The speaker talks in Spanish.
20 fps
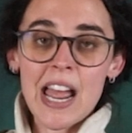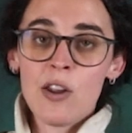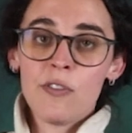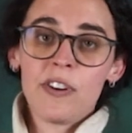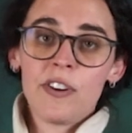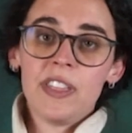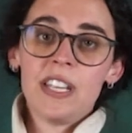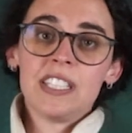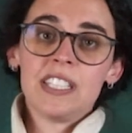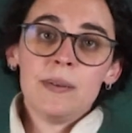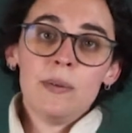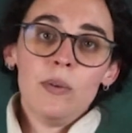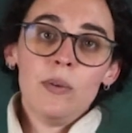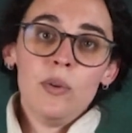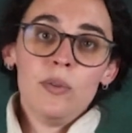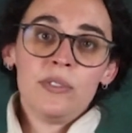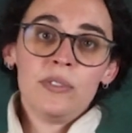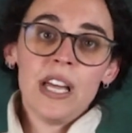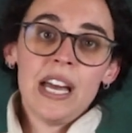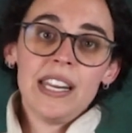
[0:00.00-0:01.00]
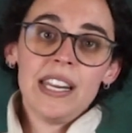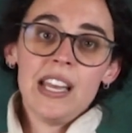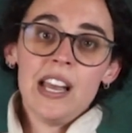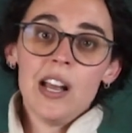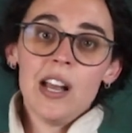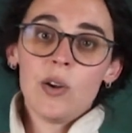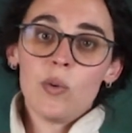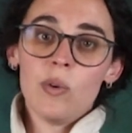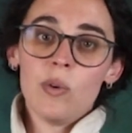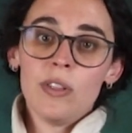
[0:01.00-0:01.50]
en ofrecerse
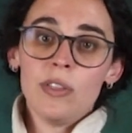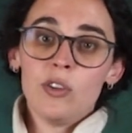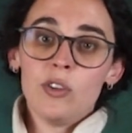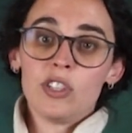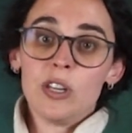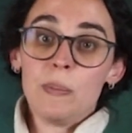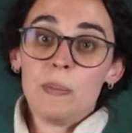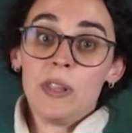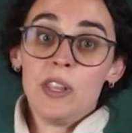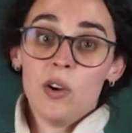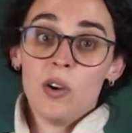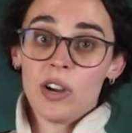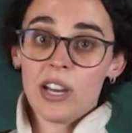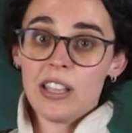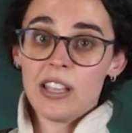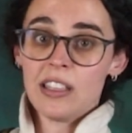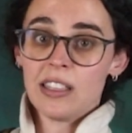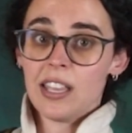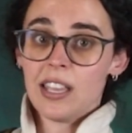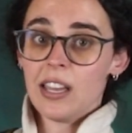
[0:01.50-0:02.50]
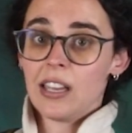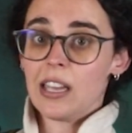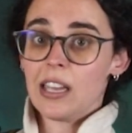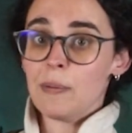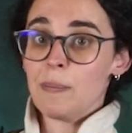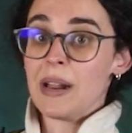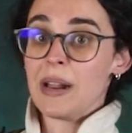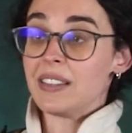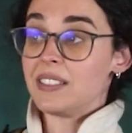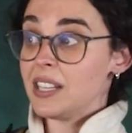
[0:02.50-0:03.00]
voluntaria cuando se pidió gente
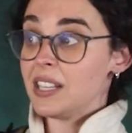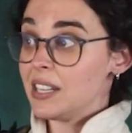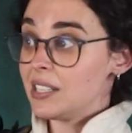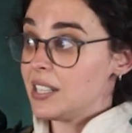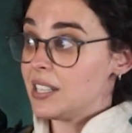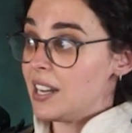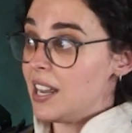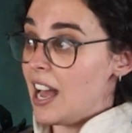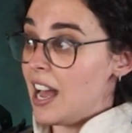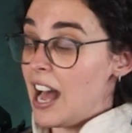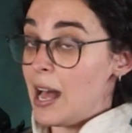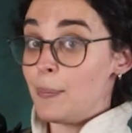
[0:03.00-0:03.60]
que marchase